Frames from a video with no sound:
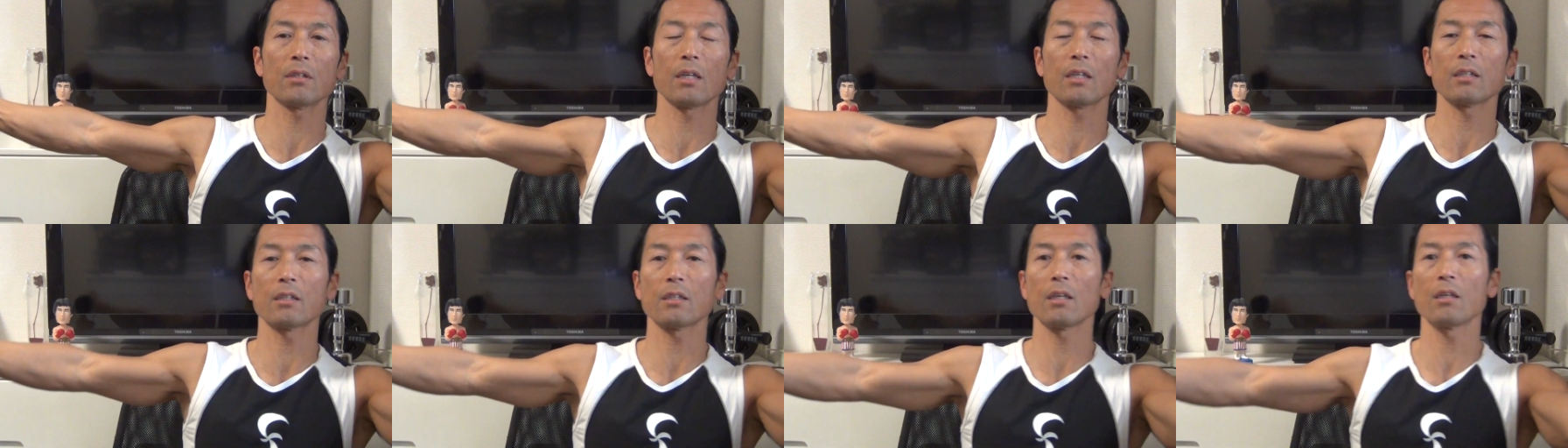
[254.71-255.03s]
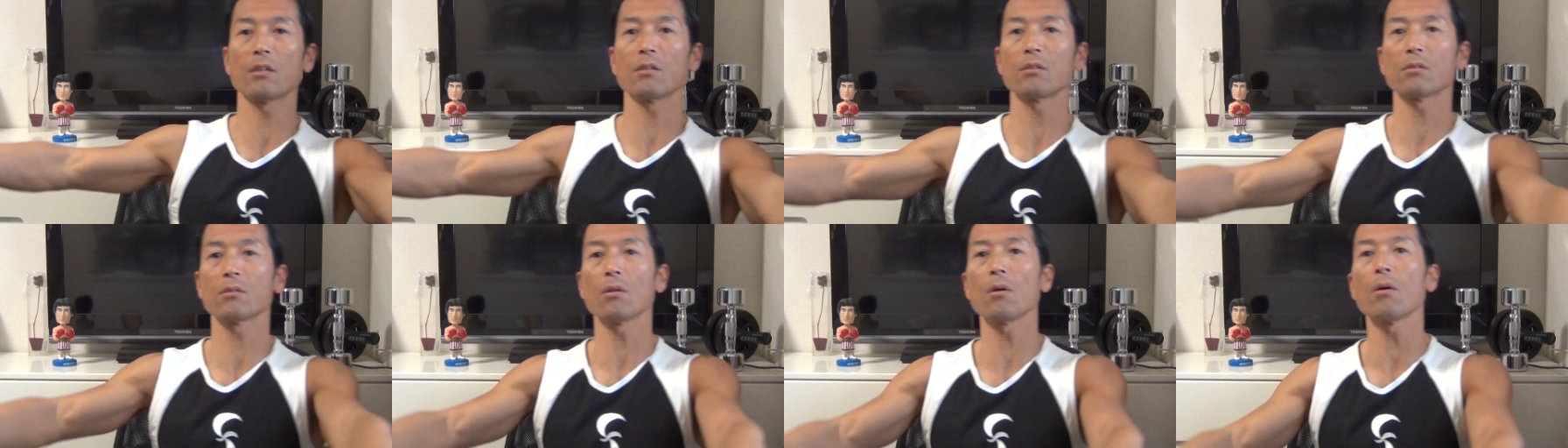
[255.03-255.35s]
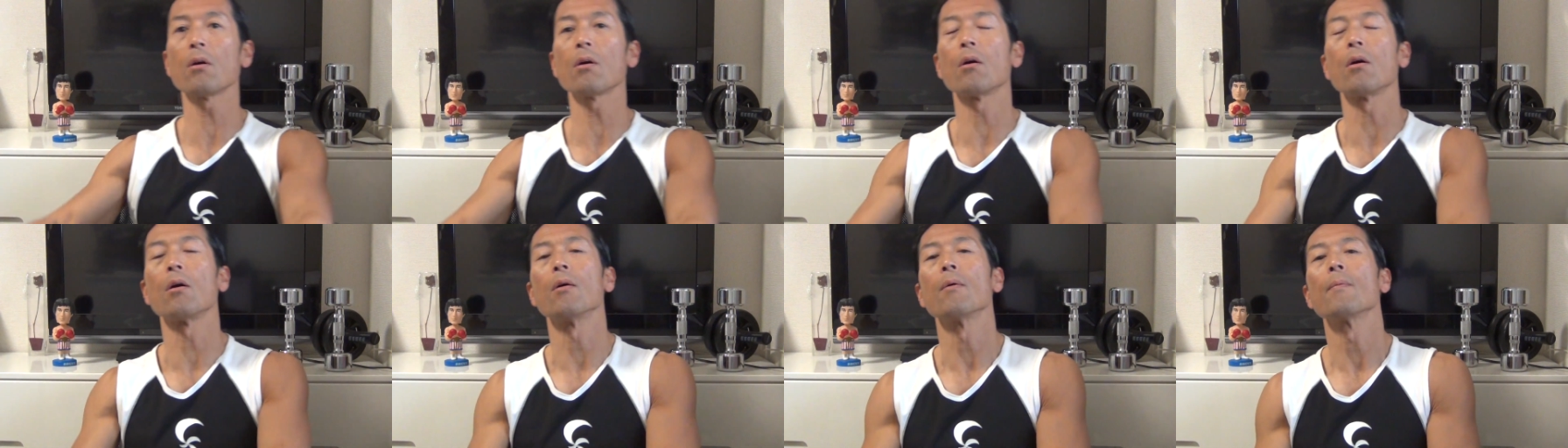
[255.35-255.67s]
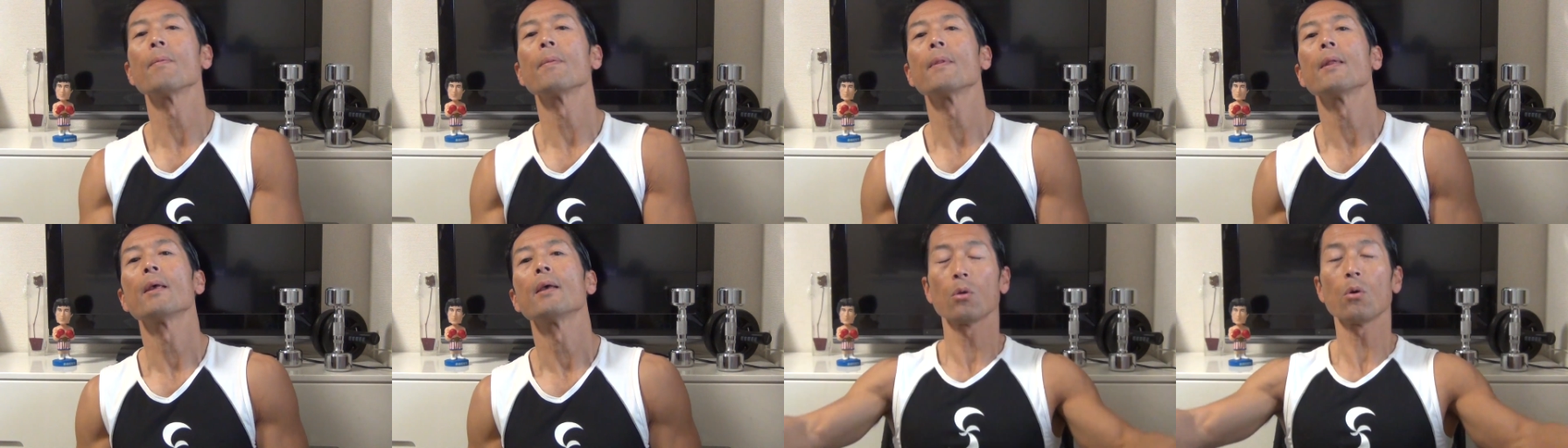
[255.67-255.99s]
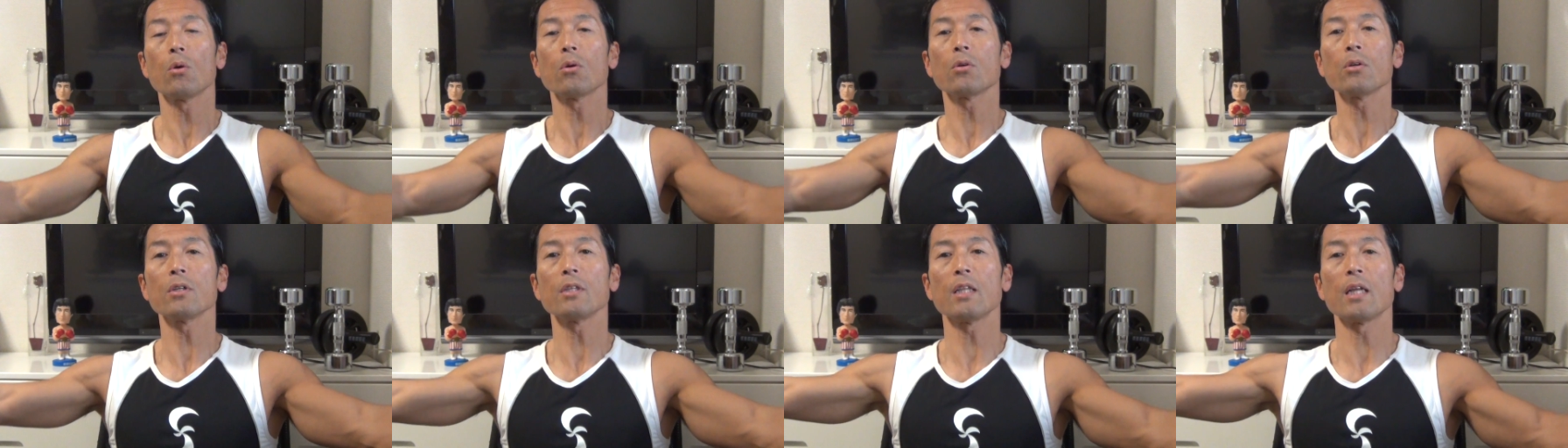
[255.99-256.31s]
とやっていくと、
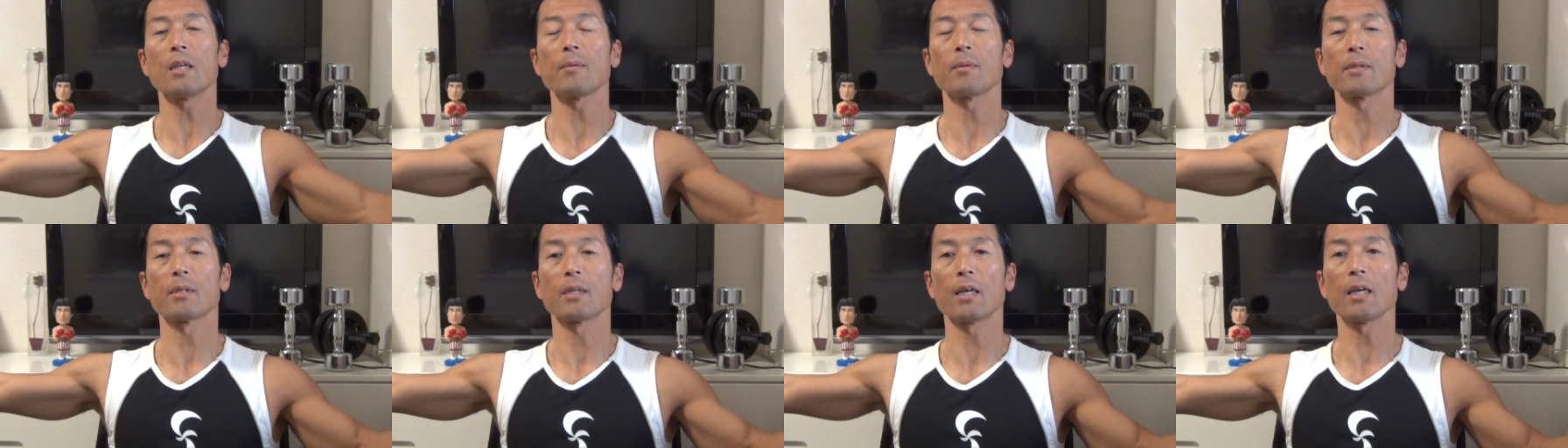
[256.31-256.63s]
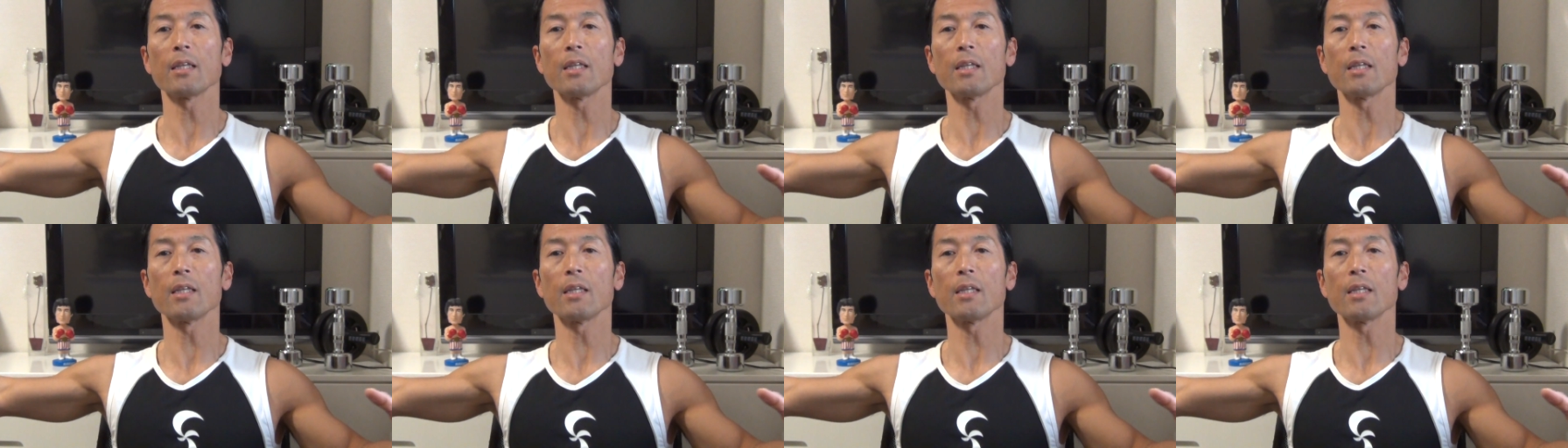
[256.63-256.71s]
遠くになります。